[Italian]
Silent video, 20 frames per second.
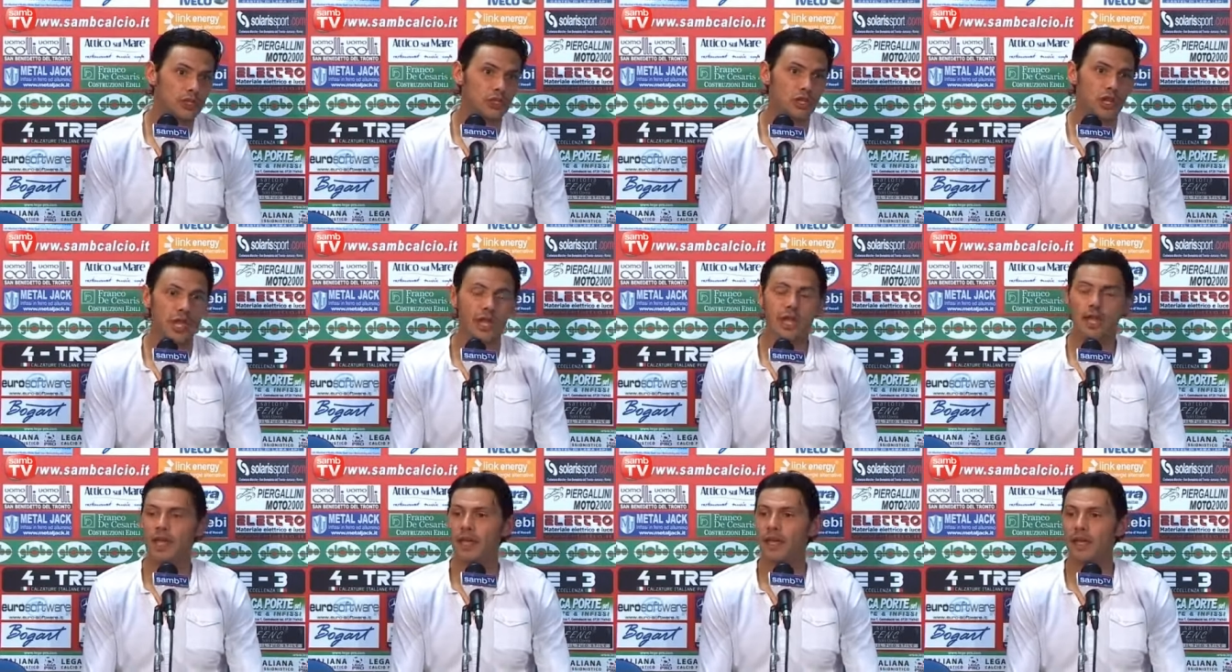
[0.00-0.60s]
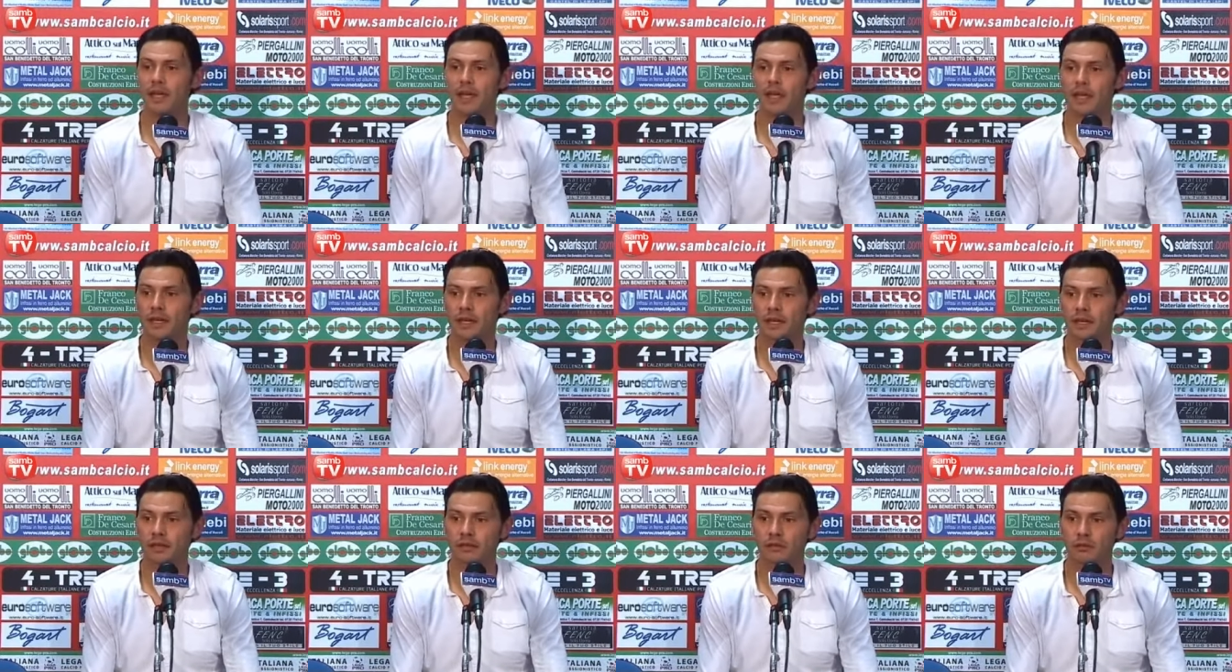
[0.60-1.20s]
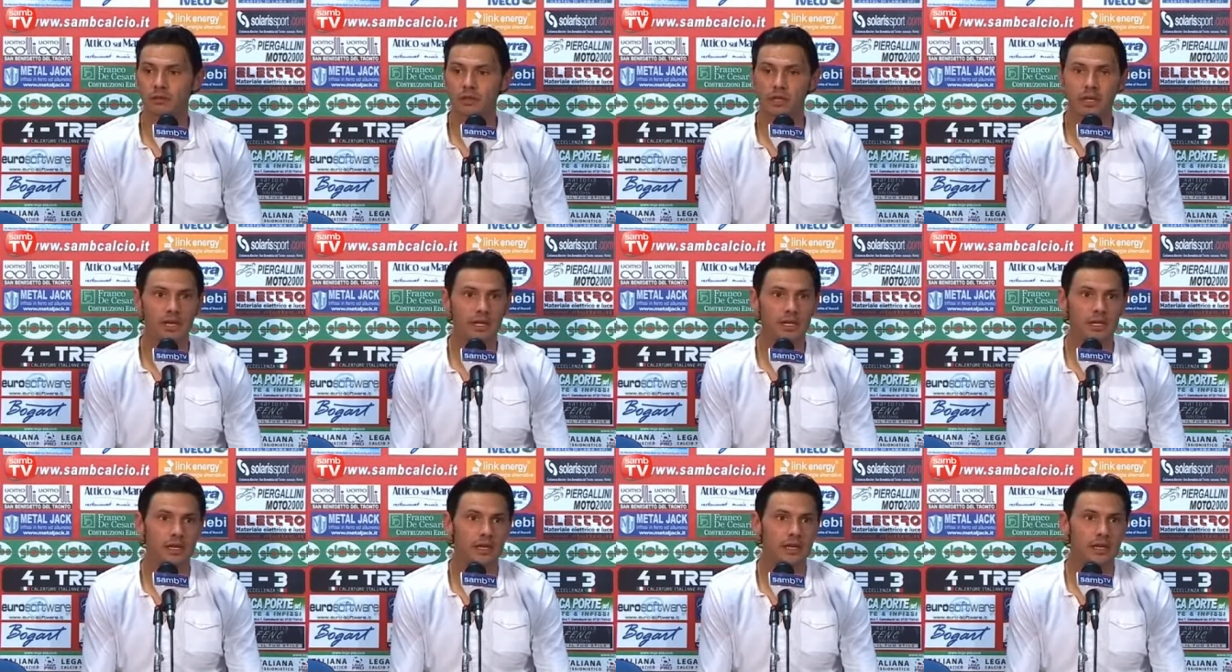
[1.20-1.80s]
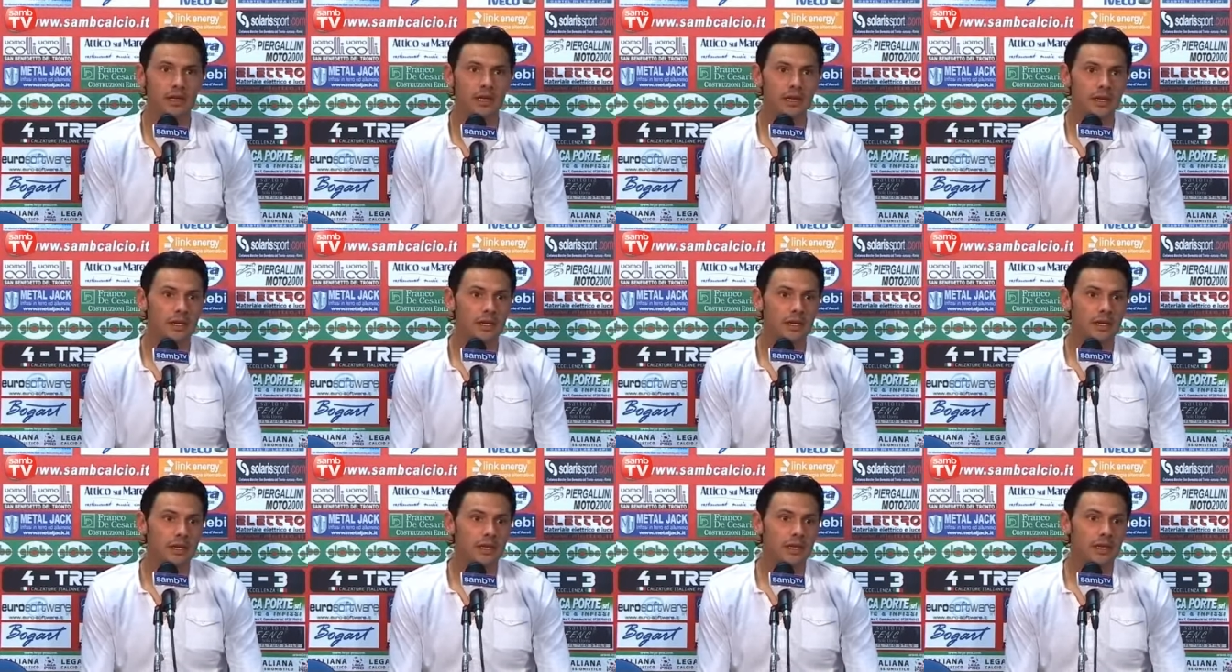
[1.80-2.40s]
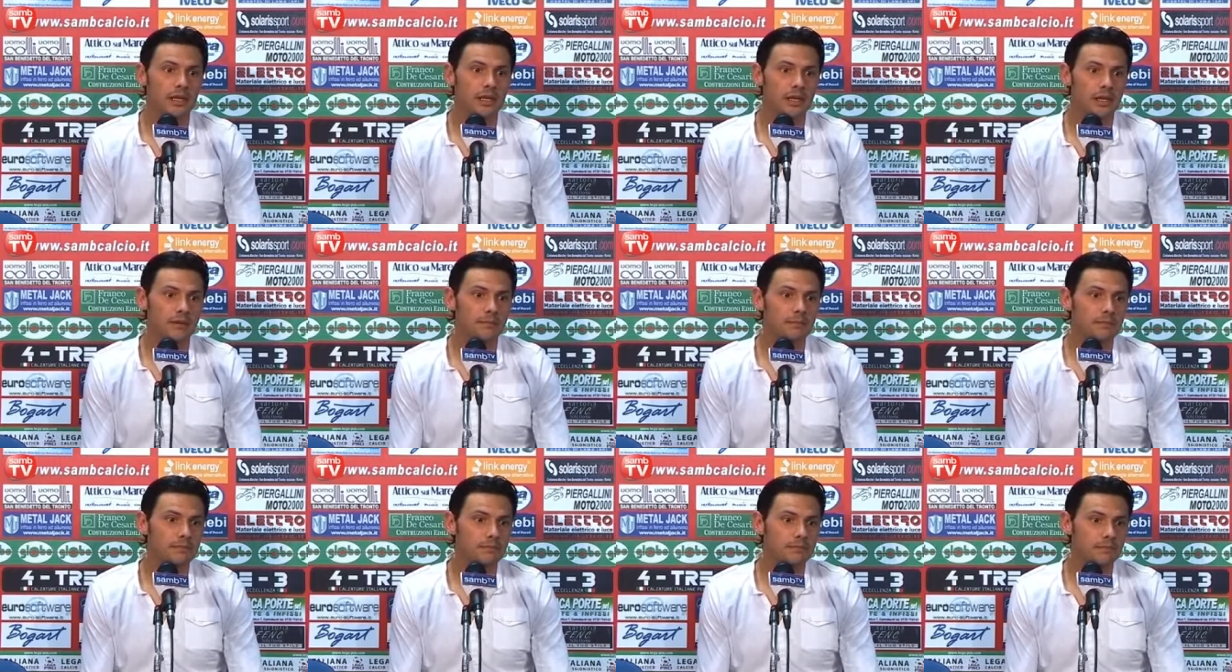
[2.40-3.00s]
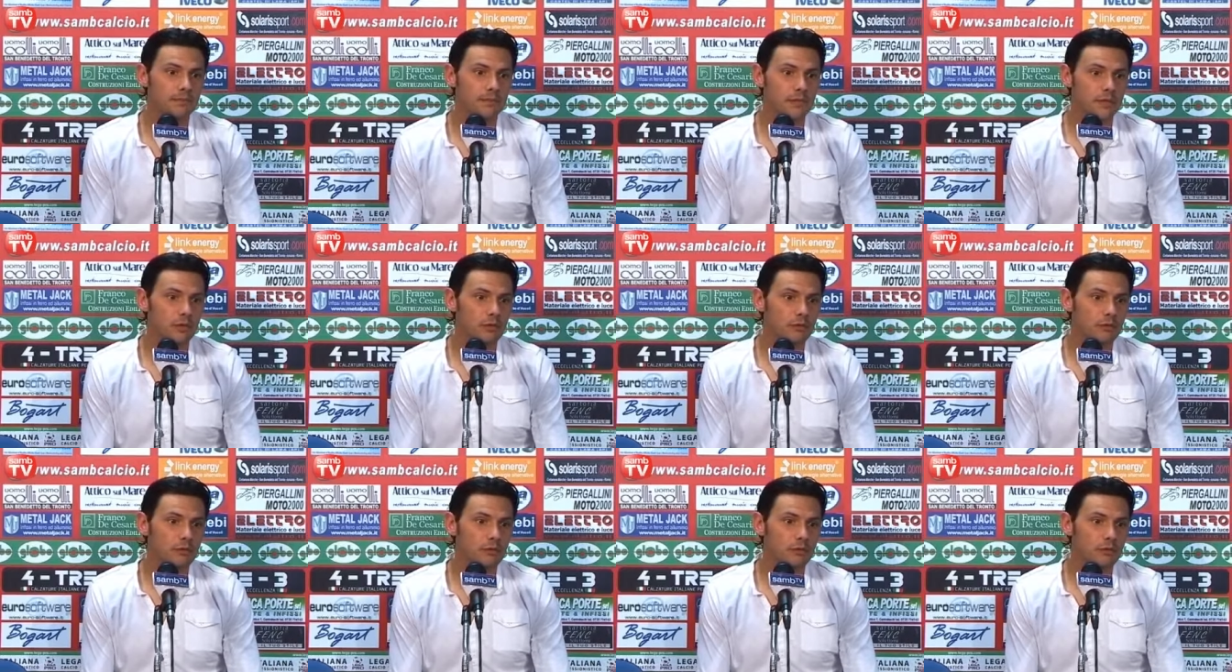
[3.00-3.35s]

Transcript: cioè non, ehm,